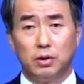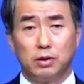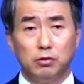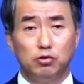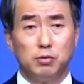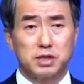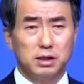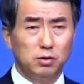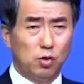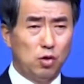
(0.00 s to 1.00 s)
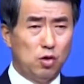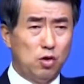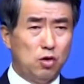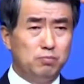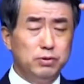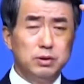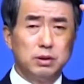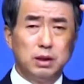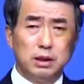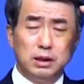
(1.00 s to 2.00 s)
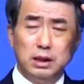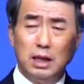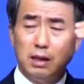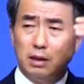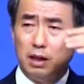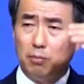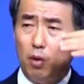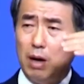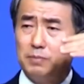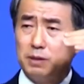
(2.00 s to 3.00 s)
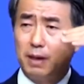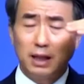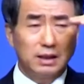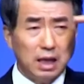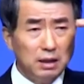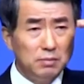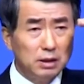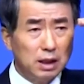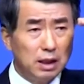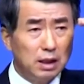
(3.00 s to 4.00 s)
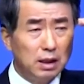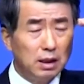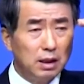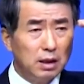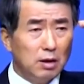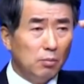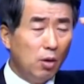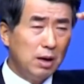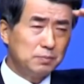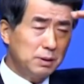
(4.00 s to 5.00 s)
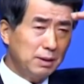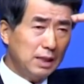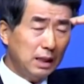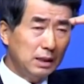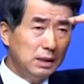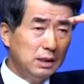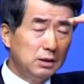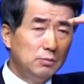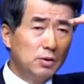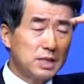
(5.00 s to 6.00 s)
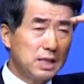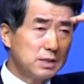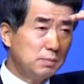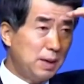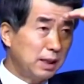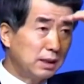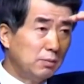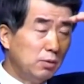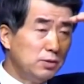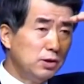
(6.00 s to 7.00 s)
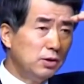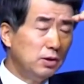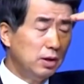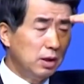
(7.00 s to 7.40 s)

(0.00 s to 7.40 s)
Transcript: 그 느보산은 높은 이 모압 지방의 땅입니다. 모압 지방 땅이 느보산에서 바라다 보면요.